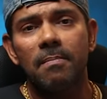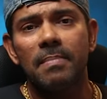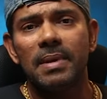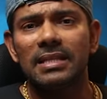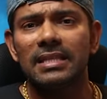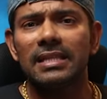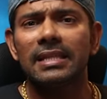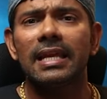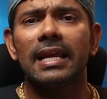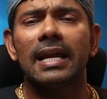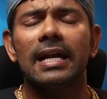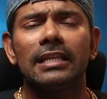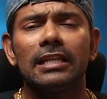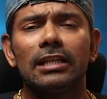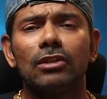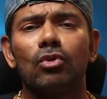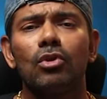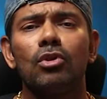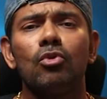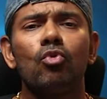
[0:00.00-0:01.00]
वैसे देखा
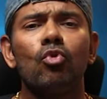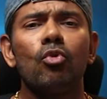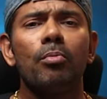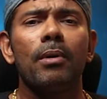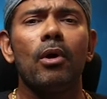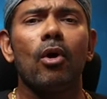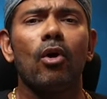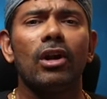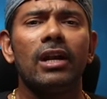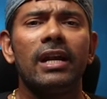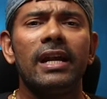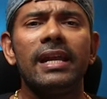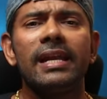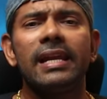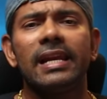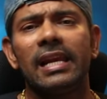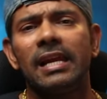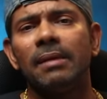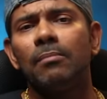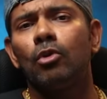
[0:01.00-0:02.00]
जाए तो यूट्यूब पर ऑलरेडी
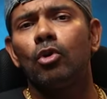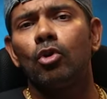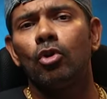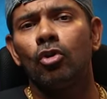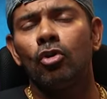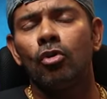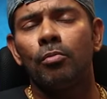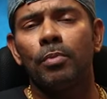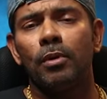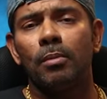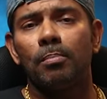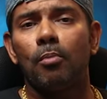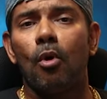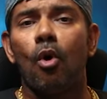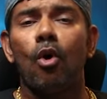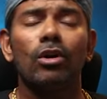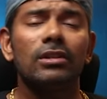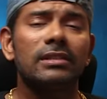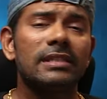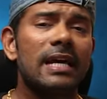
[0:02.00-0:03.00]
क्लेन बुट्रोल के ऊपर
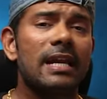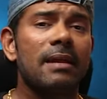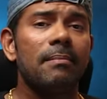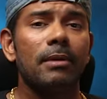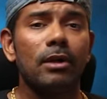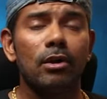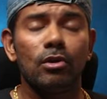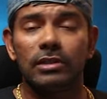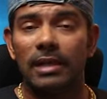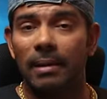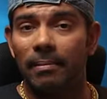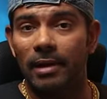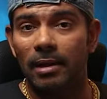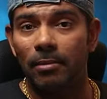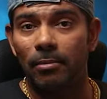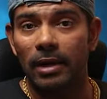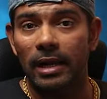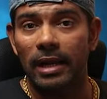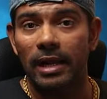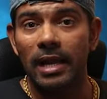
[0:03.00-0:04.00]
बहुत सारे वीडियोज़
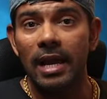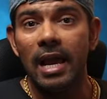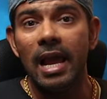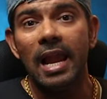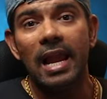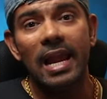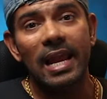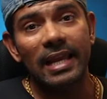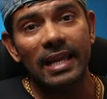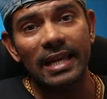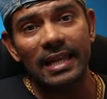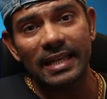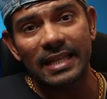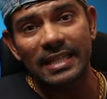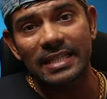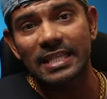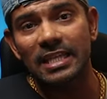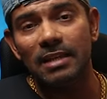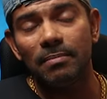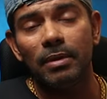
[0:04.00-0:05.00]
अवेलेबल हैं लेकिन
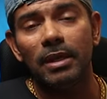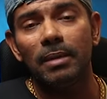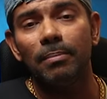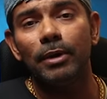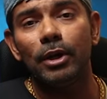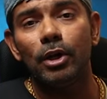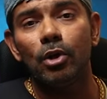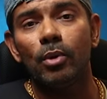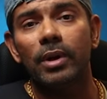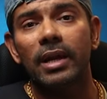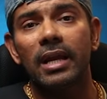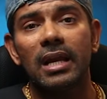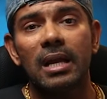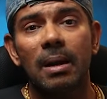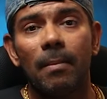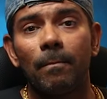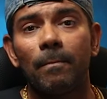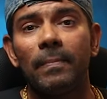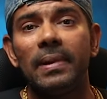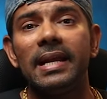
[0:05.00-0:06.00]
किसी भी वीडियो ने
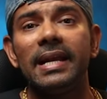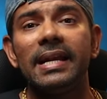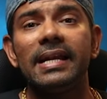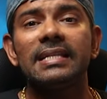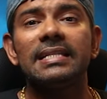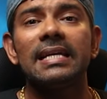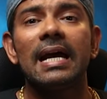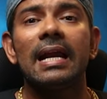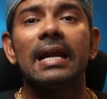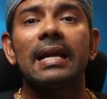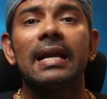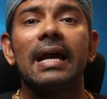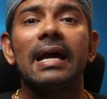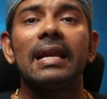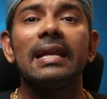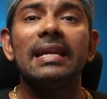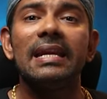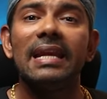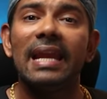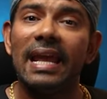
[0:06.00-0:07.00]
कंप्लीट
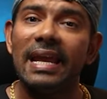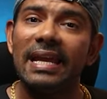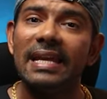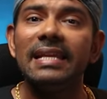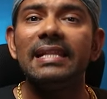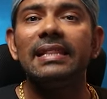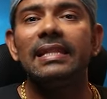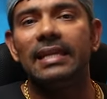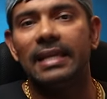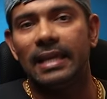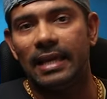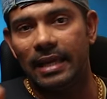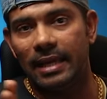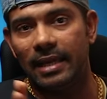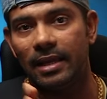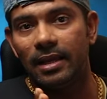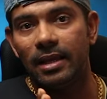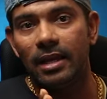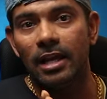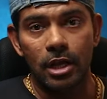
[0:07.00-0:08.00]
जानकारी नहीं दी है
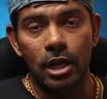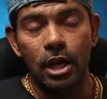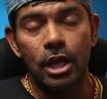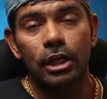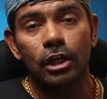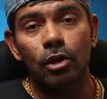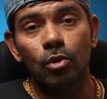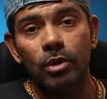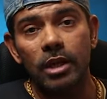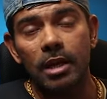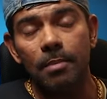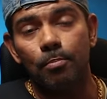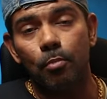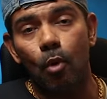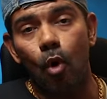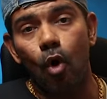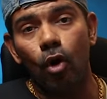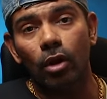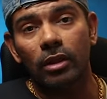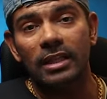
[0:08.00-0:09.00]
क्योंकि ये
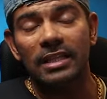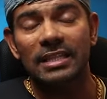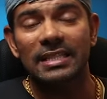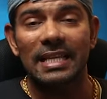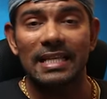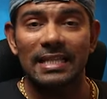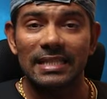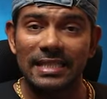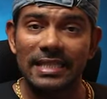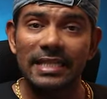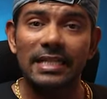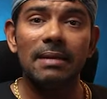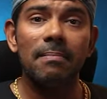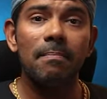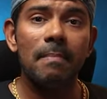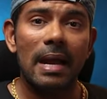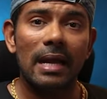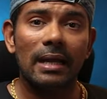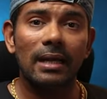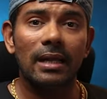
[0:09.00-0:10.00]
बहुत ही
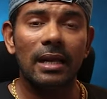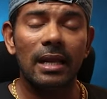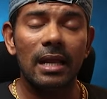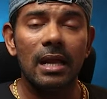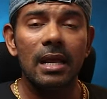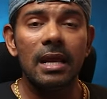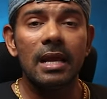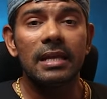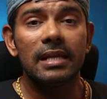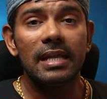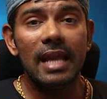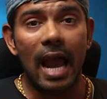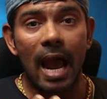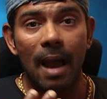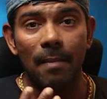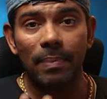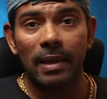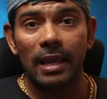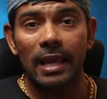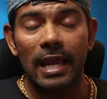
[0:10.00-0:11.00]
सेंसिटिव मैटर है ये
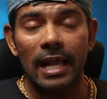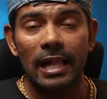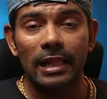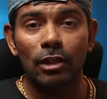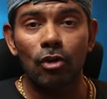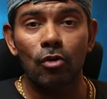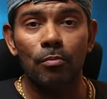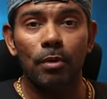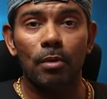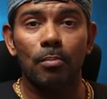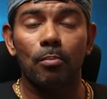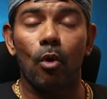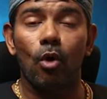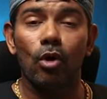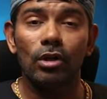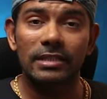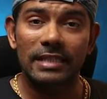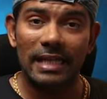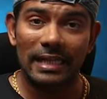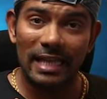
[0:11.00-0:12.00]
आपके हेल्थ के ऊपर
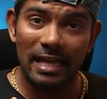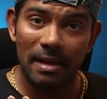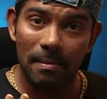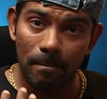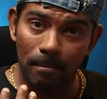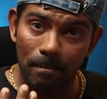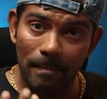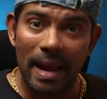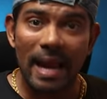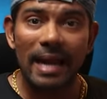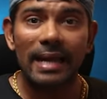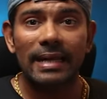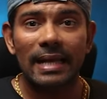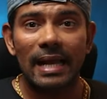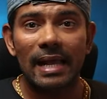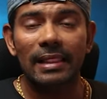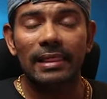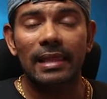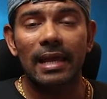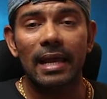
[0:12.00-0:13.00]
बहुत ज़्यादा इम्पैक्ट
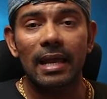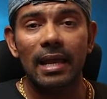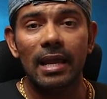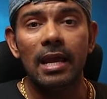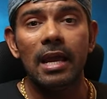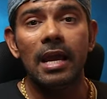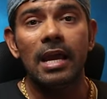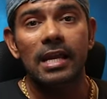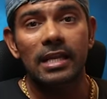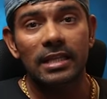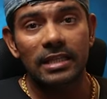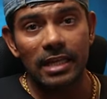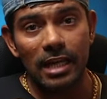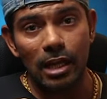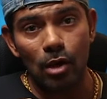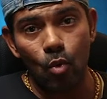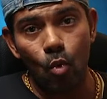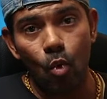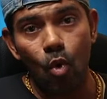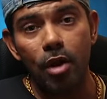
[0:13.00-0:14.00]
डालता है
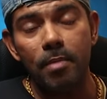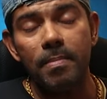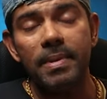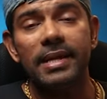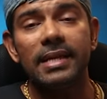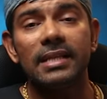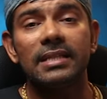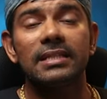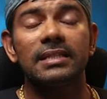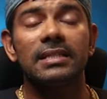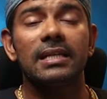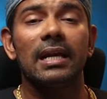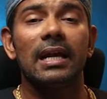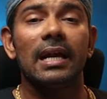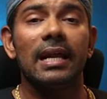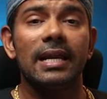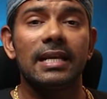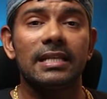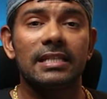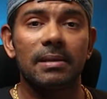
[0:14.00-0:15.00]
इसलिए कोई भी डिसीजन
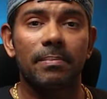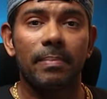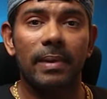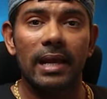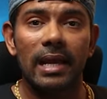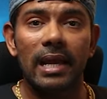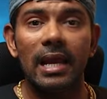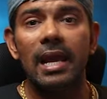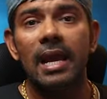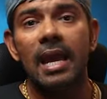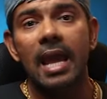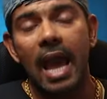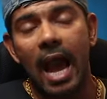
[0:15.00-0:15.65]
लेने से पहले